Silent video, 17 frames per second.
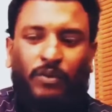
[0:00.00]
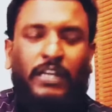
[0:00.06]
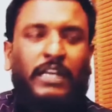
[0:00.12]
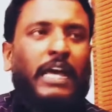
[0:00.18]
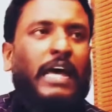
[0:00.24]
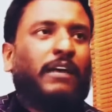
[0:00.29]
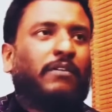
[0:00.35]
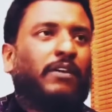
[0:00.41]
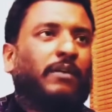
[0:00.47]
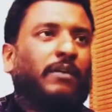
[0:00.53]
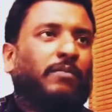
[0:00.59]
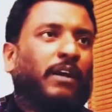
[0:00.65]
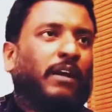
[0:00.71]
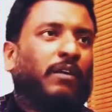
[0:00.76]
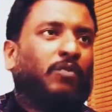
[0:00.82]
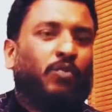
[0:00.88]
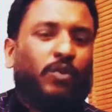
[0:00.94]
உனக்கு யார்
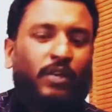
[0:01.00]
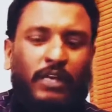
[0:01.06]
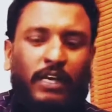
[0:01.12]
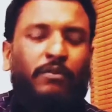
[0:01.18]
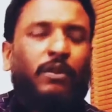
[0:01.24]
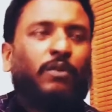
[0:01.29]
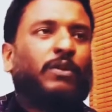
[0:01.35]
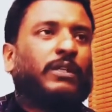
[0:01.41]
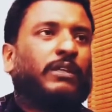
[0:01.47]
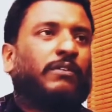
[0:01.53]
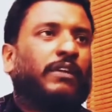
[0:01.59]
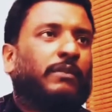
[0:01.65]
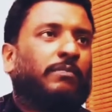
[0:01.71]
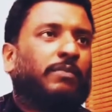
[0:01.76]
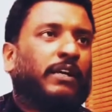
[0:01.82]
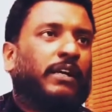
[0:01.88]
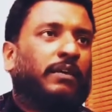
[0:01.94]
வரப்போகிறா உனக்காகவே
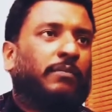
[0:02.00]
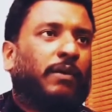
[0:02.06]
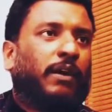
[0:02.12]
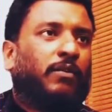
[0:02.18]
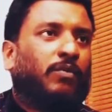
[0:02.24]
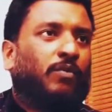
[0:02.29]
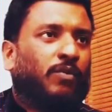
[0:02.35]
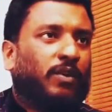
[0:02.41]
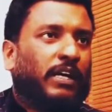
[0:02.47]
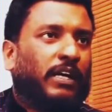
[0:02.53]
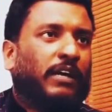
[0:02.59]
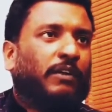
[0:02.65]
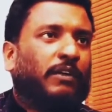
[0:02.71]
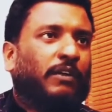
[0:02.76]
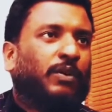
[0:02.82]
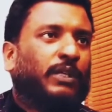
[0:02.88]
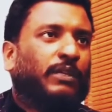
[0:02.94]
ஒருத்தன் வெயிட் பண்ணிருப்பான்
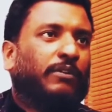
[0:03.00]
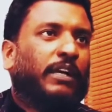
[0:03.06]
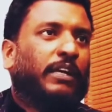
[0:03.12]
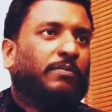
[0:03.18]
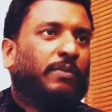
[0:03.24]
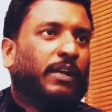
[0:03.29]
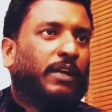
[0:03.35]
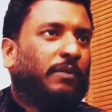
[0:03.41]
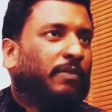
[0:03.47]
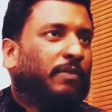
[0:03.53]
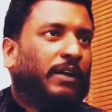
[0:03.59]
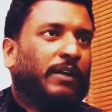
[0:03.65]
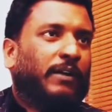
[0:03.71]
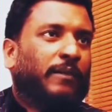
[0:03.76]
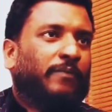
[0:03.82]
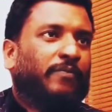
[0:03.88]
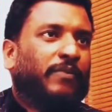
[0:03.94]
உனக்காகவே ஒருத்தர் வெயிட்
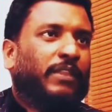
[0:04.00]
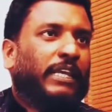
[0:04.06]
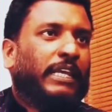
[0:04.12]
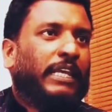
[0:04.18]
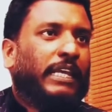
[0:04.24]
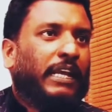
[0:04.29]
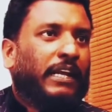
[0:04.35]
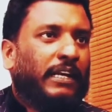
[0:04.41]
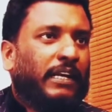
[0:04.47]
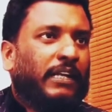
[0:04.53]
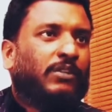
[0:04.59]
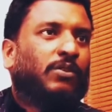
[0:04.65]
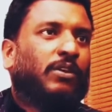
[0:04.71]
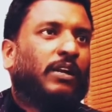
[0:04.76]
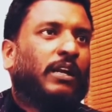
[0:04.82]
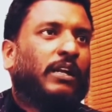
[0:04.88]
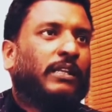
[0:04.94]
பண்ணிருப்பான் நீ
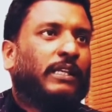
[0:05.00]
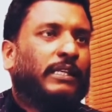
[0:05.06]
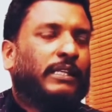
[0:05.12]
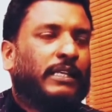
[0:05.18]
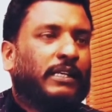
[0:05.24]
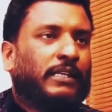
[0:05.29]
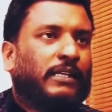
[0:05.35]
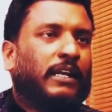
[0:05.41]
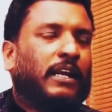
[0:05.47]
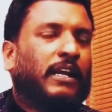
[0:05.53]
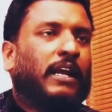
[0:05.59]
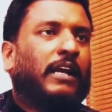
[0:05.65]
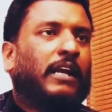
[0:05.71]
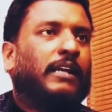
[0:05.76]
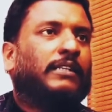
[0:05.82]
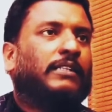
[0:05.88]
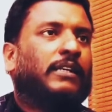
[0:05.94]
என்ன சொன்னாலும் நீ
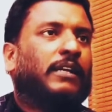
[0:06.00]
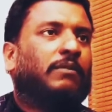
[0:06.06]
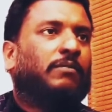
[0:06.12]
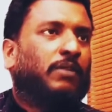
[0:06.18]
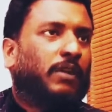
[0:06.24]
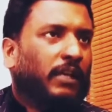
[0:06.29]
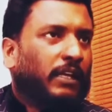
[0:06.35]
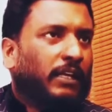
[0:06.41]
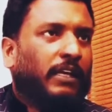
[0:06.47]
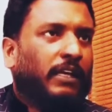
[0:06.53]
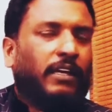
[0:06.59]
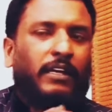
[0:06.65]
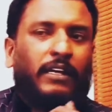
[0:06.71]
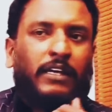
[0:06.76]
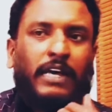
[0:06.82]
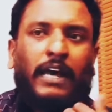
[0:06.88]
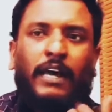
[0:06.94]
திட்டினாலும் அடித்தாலும்
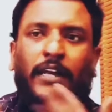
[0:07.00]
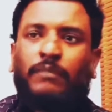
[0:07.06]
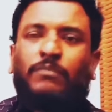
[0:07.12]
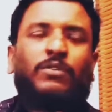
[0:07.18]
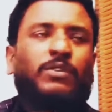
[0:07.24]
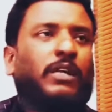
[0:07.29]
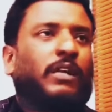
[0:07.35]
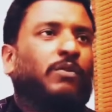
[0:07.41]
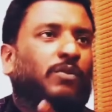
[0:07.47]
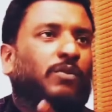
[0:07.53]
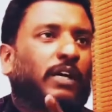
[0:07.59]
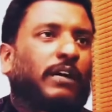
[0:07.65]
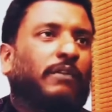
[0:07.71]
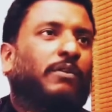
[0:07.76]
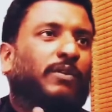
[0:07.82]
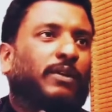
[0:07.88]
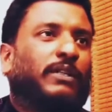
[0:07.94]
காரி முடிஞ்சாலும்
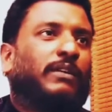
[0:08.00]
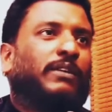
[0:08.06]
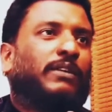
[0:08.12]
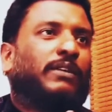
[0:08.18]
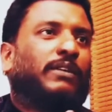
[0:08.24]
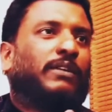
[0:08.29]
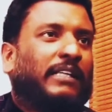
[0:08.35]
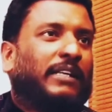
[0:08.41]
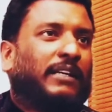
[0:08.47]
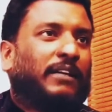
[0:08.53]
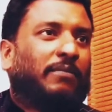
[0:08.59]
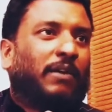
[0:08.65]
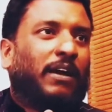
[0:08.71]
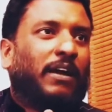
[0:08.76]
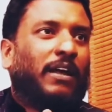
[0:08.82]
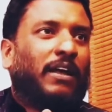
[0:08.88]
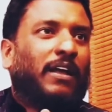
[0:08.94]
உனக்காகவே ஒருத்தன் வந்து
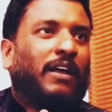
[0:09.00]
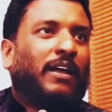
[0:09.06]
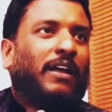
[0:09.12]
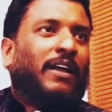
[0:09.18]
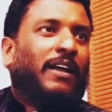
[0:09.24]
காத்துட்ருப்பான்